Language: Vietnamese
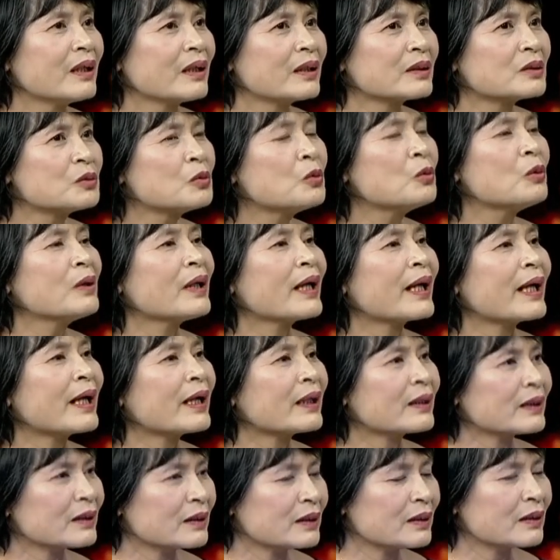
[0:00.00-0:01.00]
dù
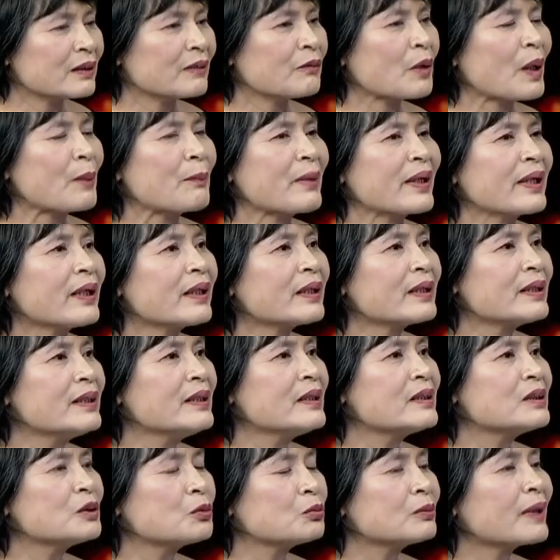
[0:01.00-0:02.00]
là loại bánh ăn
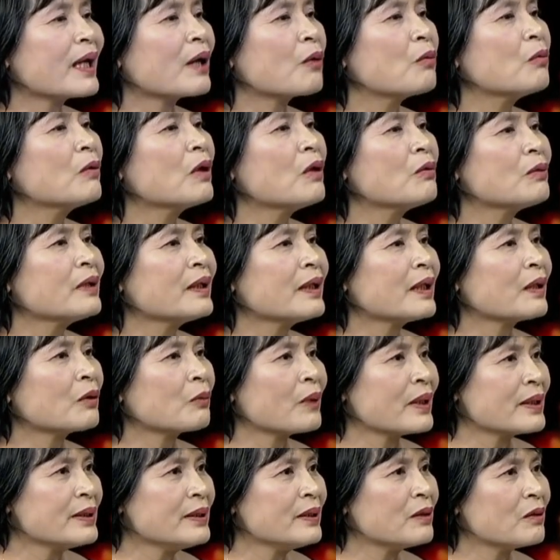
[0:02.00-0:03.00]
kiêng chúng ta cũng không nên ăn
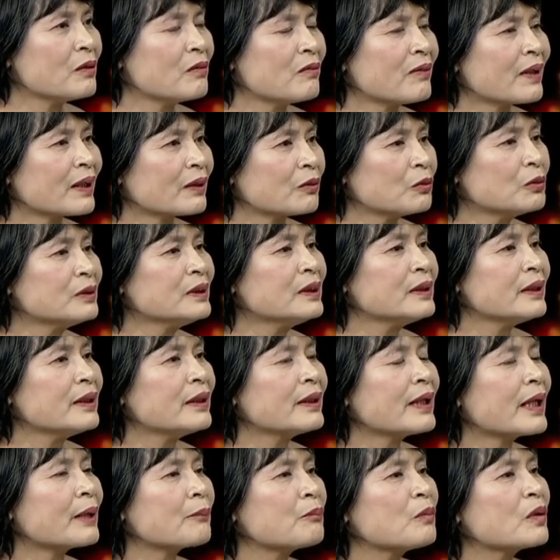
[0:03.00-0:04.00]
quá nhiều và cũng chỉ
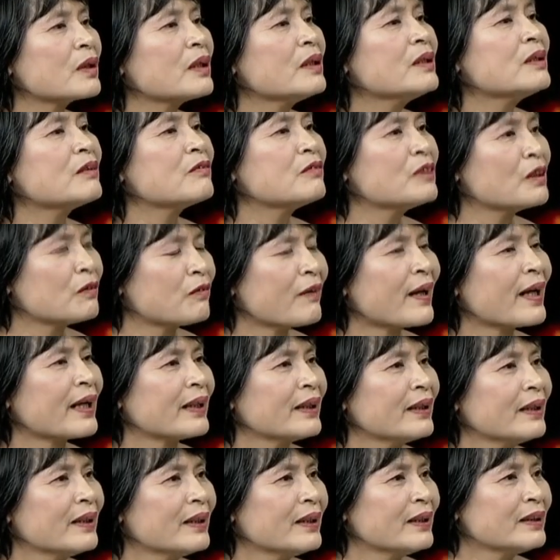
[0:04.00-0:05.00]
nên ăn một cái lượng vừa phải
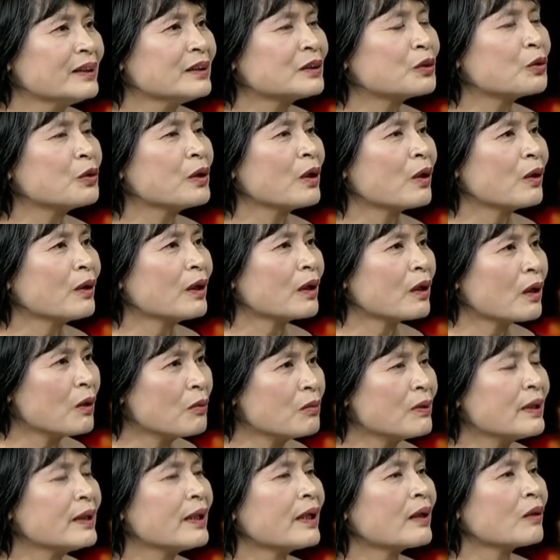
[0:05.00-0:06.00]
như tôi nói là
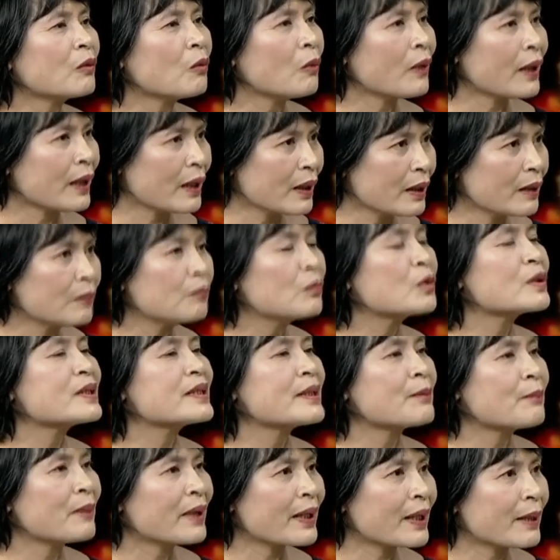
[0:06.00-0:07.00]
không nên ăn quá
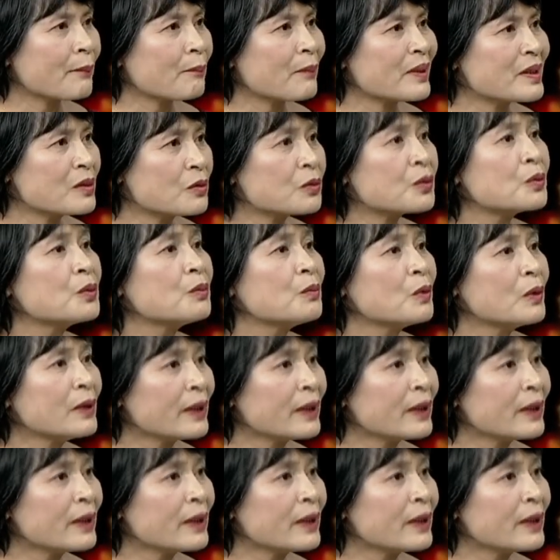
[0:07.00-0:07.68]
100 gram bánh trung thu mỗi